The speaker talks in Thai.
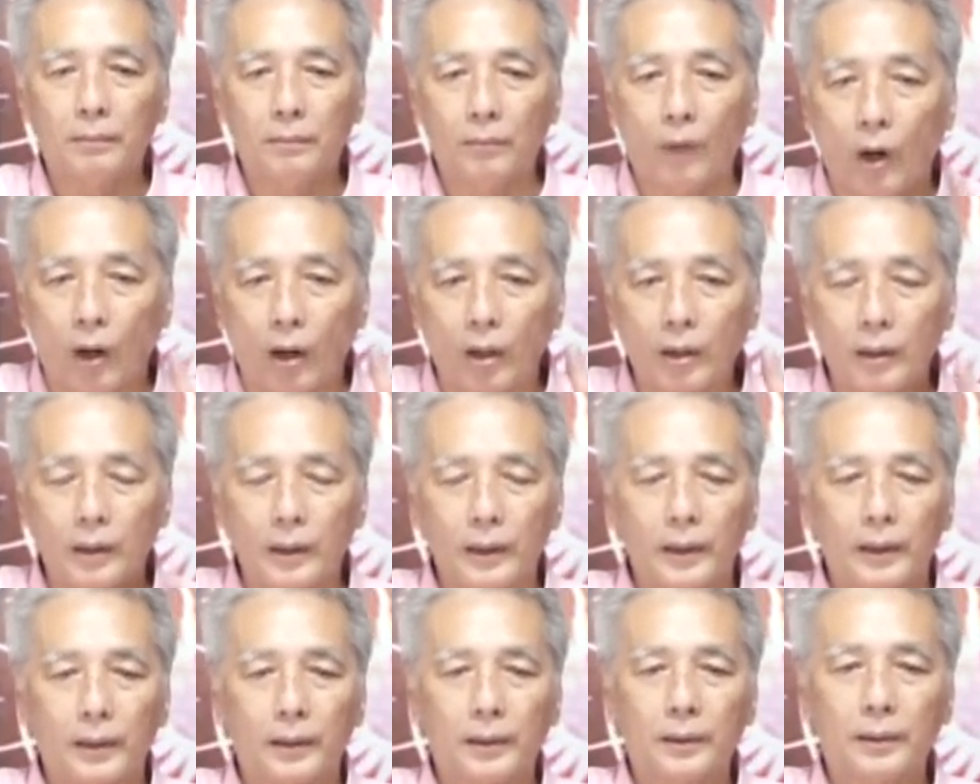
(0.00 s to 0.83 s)
บอกเล
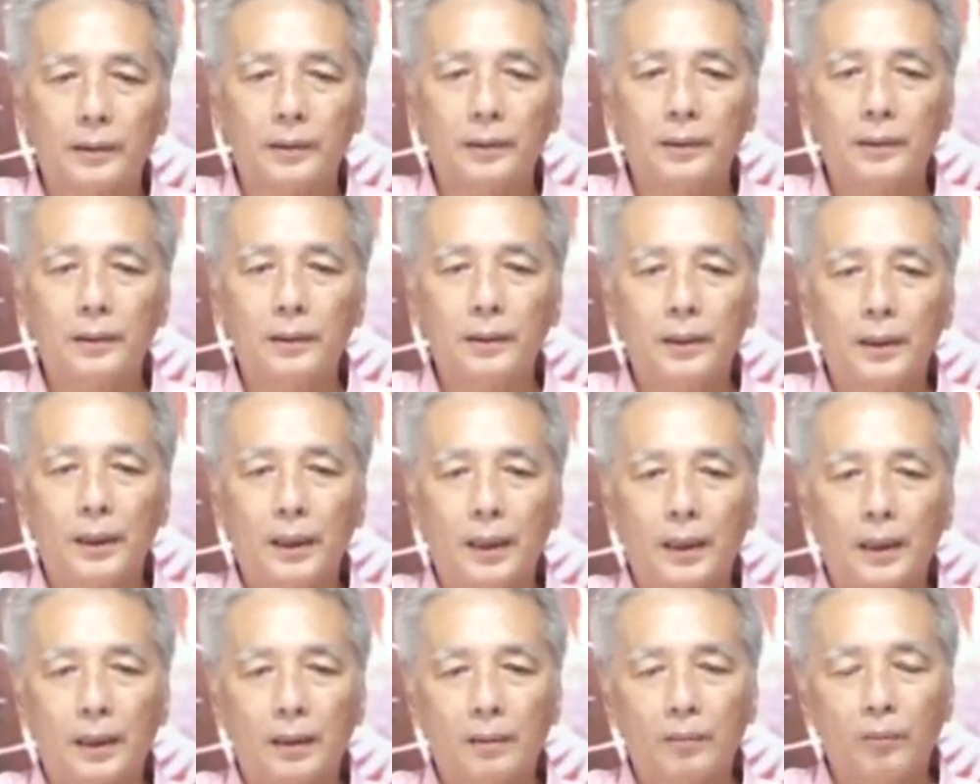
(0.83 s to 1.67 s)
ย
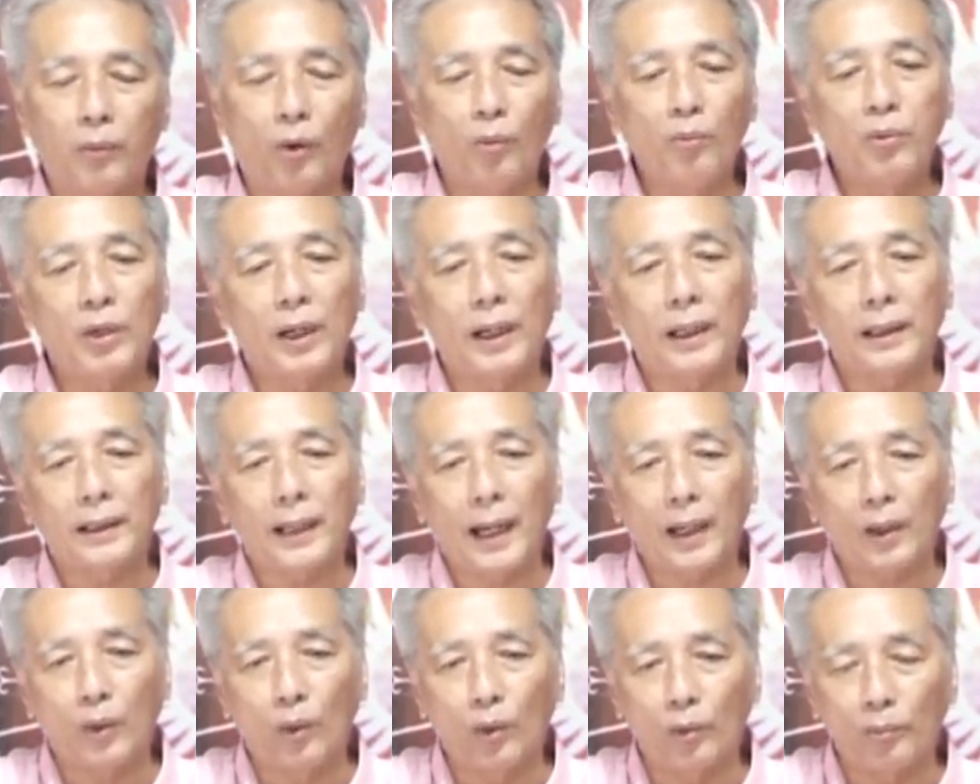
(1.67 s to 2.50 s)
ผมเคย
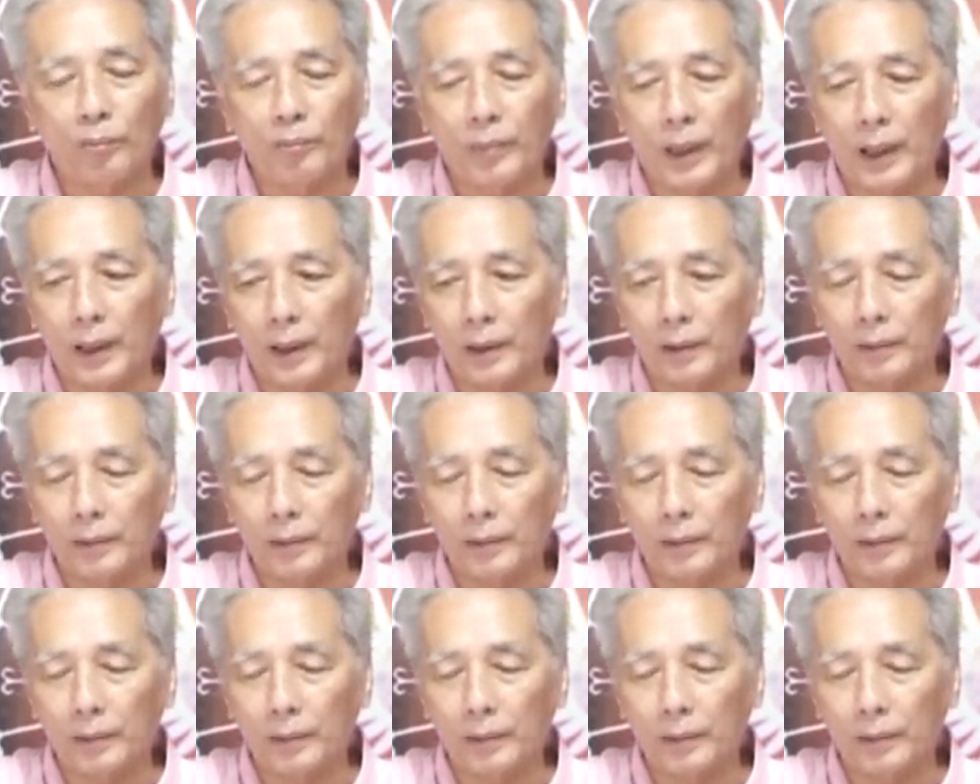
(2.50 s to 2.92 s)
ทายคนไป